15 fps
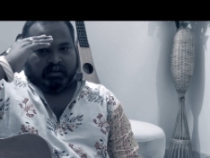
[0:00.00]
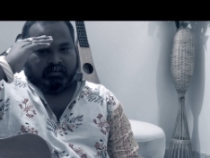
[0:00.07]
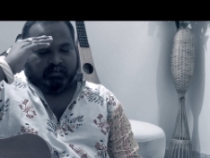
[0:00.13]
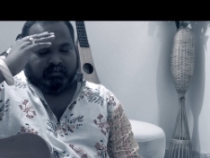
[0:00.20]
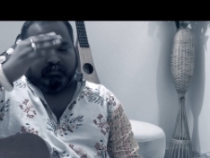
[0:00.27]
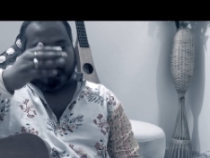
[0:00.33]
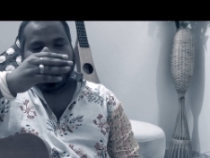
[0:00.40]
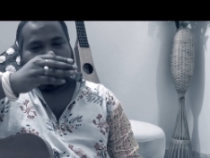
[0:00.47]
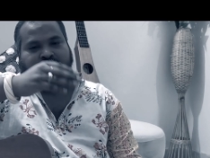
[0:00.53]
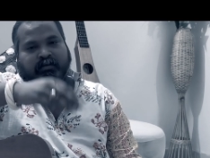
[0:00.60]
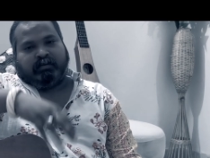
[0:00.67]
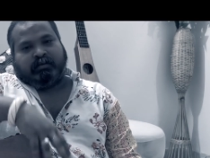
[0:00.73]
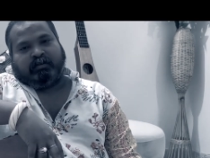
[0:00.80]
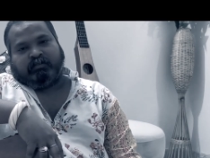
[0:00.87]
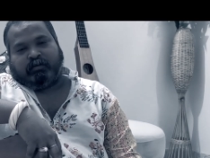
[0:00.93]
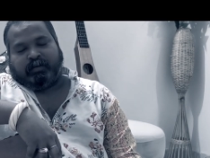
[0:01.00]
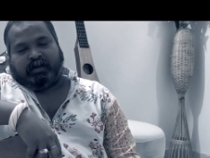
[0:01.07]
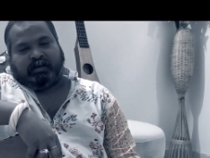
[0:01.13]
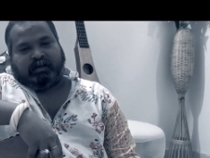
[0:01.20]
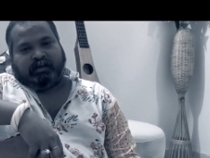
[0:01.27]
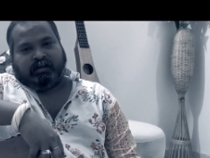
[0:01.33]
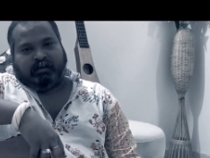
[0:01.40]
আলাইকুম
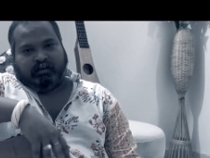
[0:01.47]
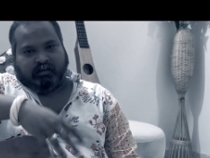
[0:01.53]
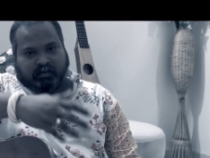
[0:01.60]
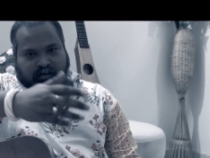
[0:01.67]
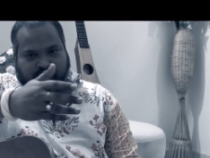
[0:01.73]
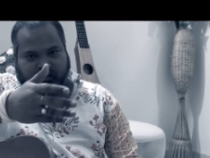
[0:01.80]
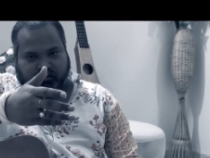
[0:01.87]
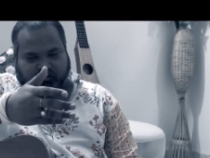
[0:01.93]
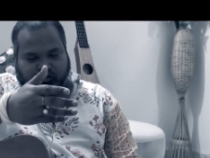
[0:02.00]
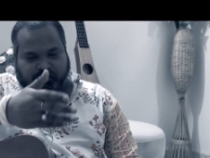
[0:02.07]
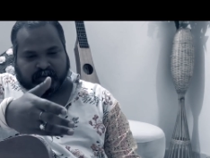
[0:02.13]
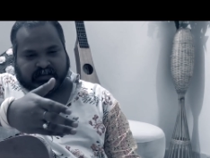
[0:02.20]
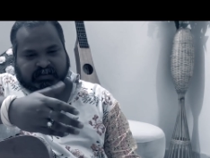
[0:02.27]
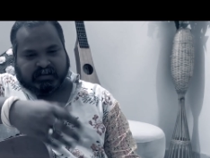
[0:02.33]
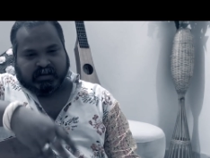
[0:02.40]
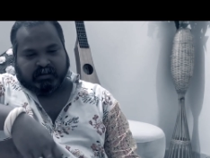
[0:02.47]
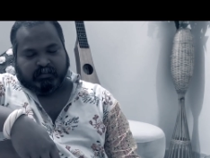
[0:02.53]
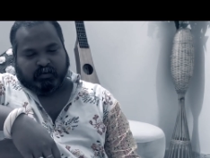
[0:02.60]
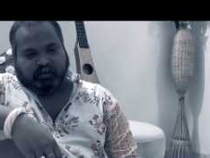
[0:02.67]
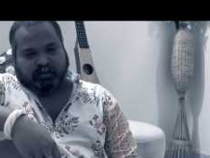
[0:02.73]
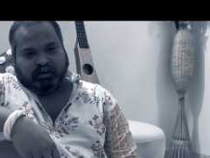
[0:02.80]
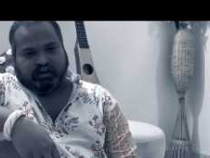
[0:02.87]
সবাইকে অনেক অনেক শুভেচ্ছা
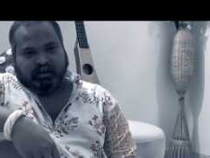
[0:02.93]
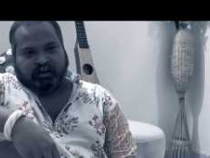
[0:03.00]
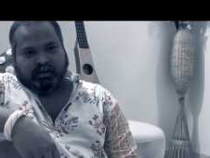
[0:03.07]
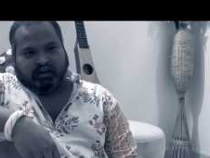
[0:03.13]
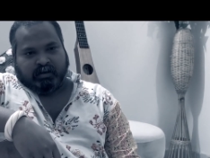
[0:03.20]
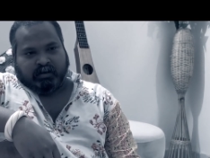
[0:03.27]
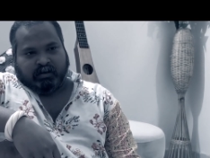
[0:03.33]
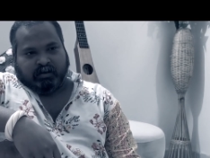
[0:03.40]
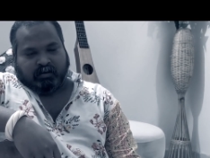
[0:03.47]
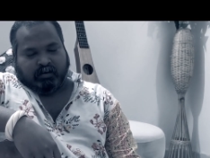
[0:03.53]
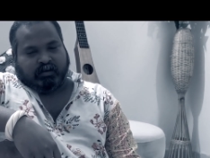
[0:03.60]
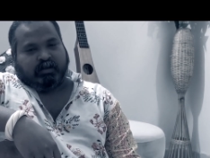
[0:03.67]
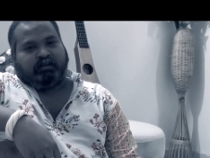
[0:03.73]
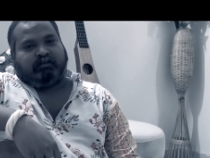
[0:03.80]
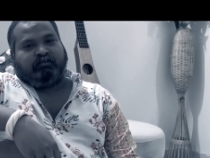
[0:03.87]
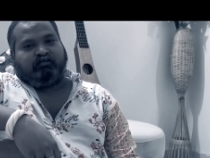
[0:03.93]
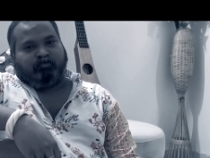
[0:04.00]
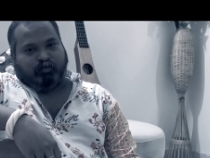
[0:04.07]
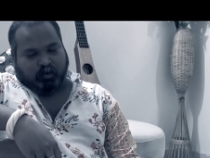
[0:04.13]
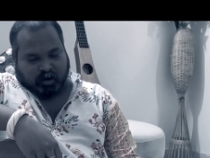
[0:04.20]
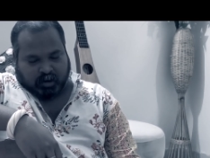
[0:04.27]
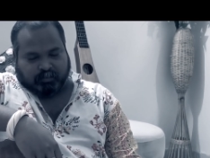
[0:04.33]
এবং অনেক
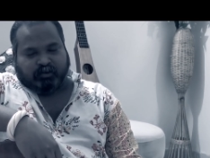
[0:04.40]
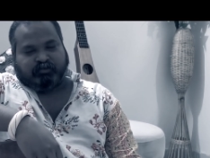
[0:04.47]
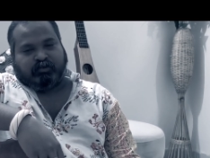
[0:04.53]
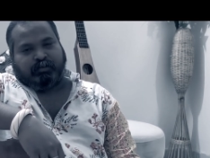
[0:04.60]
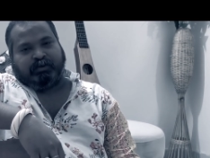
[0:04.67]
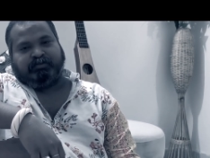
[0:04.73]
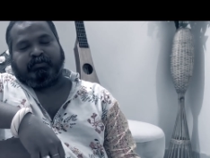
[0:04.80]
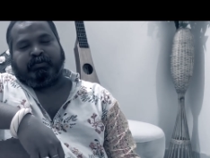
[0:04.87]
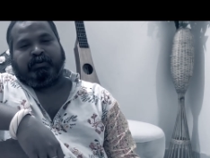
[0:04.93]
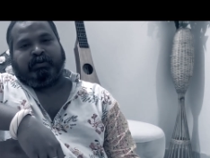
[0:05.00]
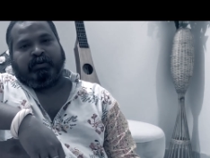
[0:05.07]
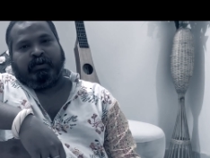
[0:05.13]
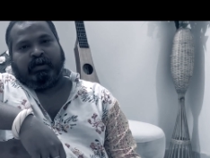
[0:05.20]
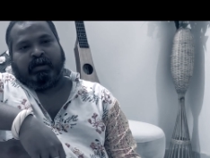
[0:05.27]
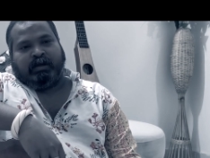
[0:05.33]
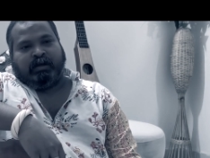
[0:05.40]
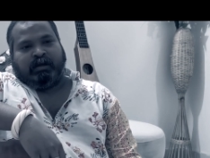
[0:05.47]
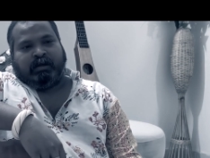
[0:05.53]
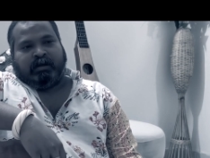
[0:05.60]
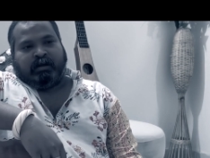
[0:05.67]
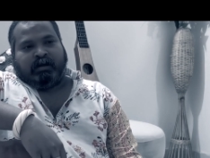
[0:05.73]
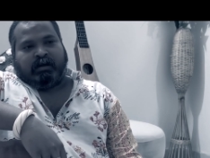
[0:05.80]
শুভকামনা সবার জন্য
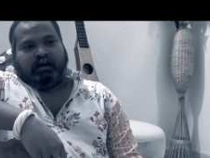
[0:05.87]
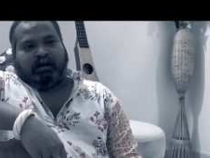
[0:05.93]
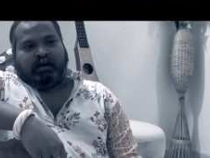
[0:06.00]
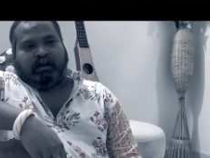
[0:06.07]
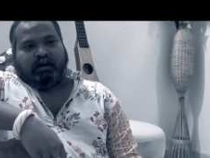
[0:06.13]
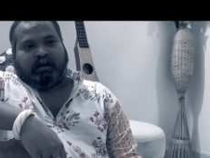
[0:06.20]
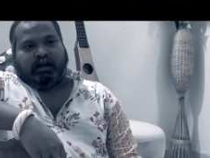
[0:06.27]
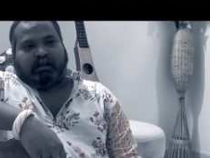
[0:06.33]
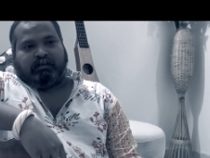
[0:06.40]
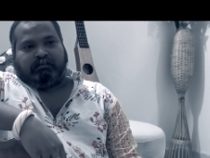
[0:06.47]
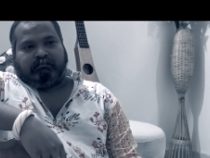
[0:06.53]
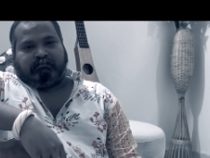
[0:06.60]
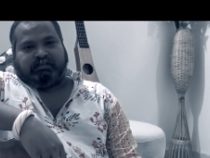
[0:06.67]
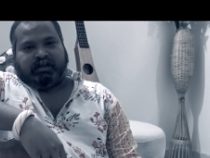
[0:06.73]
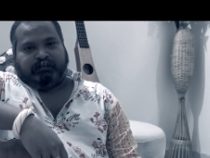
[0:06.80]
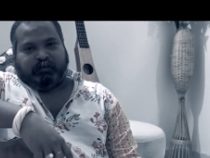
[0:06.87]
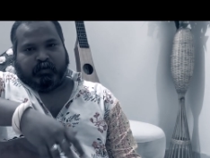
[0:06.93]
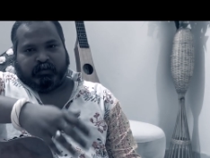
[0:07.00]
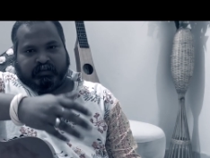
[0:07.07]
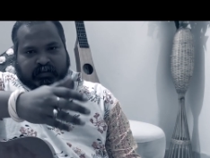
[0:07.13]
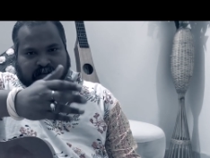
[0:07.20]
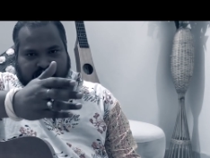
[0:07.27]
কারণ যে
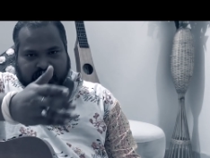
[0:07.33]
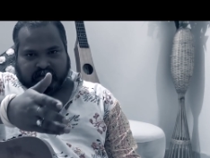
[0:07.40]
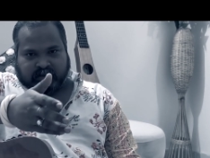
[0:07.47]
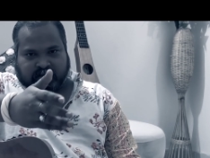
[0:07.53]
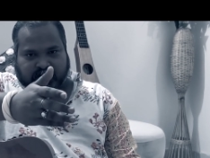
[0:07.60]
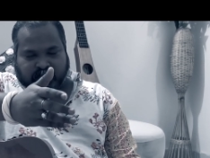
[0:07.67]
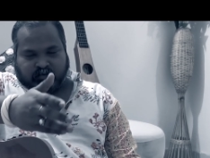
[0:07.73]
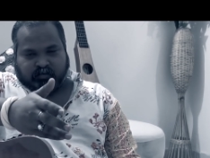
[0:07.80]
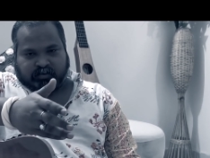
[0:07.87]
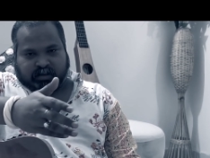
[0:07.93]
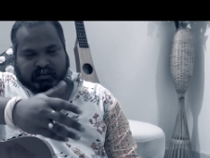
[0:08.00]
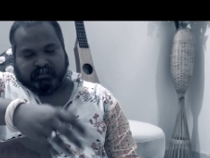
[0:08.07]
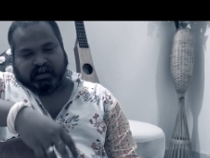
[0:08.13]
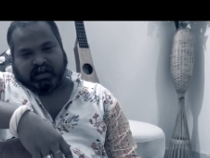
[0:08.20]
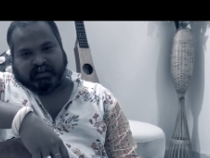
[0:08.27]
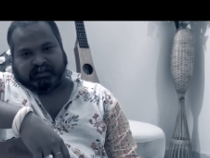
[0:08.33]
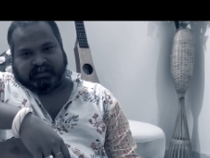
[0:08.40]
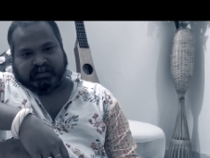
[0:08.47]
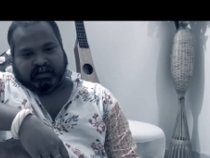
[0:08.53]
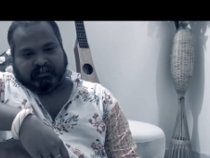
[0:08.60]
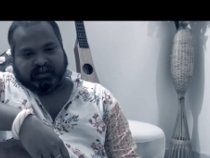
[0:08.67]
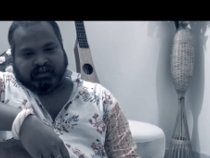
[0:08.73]
পরিস্থিতিতে এই মুহূর্তে আমরা আছি
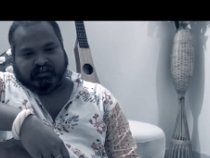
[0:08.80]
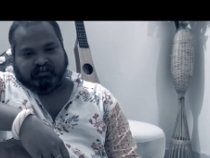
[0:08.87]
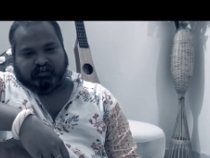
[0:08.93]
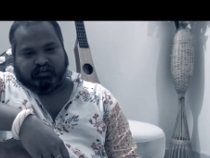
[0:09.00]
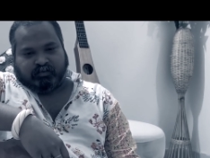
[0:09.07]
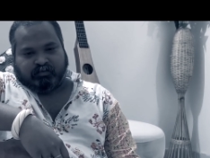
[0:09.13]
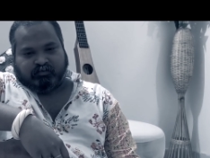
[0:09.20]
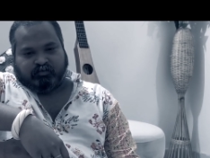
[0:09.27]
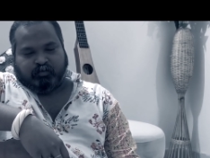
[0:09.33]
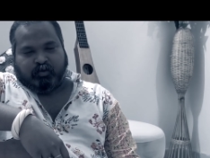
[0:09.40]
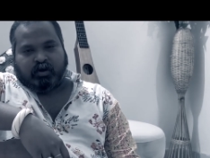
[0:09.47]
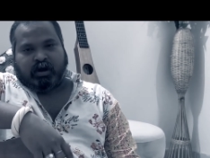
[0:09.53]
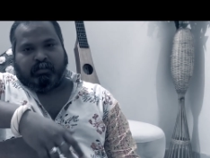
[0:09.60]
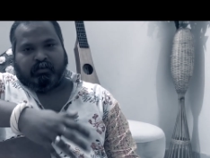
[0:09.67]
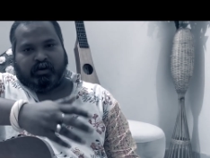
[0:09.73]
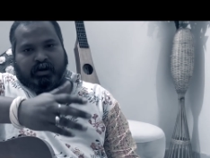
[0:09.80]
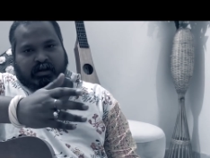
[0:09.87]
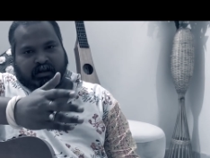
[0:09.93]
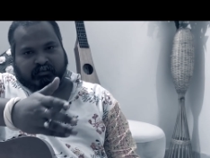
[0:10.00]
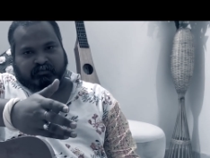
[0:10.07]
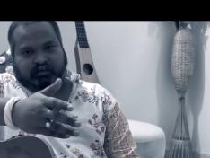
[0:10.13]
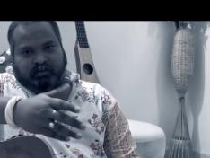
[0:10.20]
আমাদের জন্য শুভকামনাটা
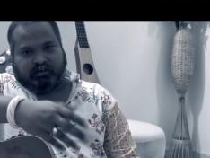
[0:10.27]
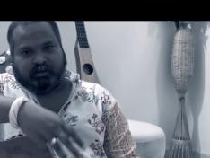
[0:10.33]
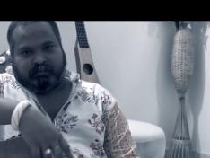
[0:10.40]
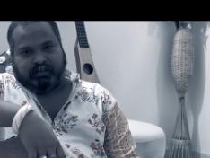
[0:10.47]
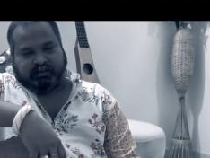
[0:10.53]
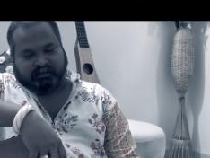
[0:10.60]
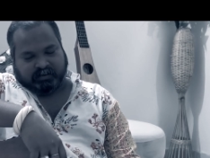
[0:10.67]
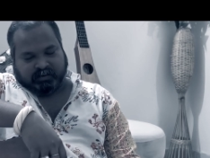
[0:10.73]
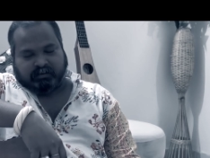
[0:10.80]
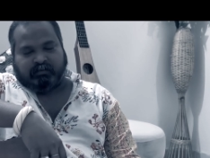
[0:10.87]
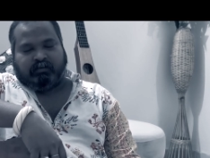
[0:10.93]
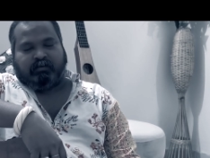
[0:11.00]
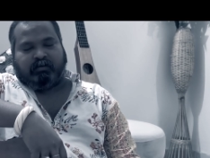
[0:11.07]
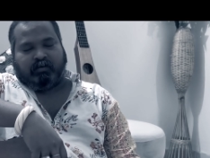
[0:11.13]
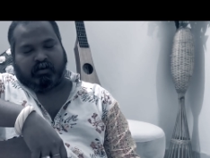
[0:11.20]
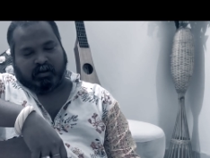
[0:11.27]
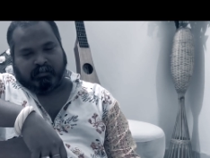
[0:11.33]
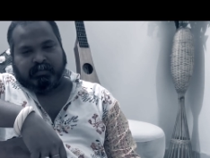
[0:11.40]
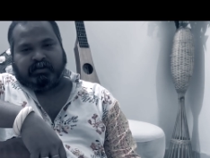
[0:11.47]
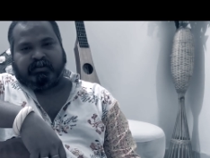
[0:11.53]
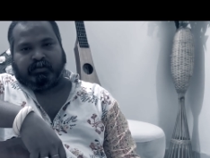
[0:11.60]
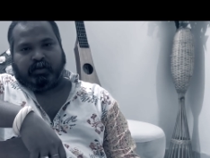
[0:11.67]
আসলে অনেক বেশি অনেক
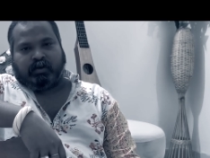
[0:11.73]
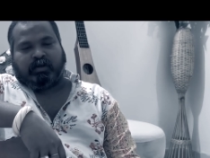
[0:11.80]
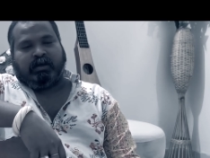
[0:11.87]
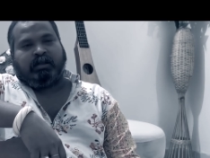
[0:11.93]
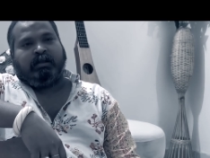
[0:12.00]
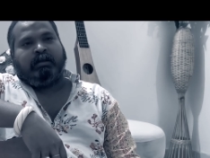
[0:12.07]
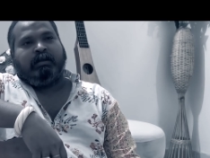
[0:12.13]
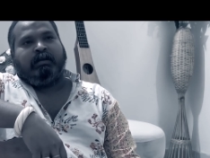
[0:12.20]
বেশি দরকার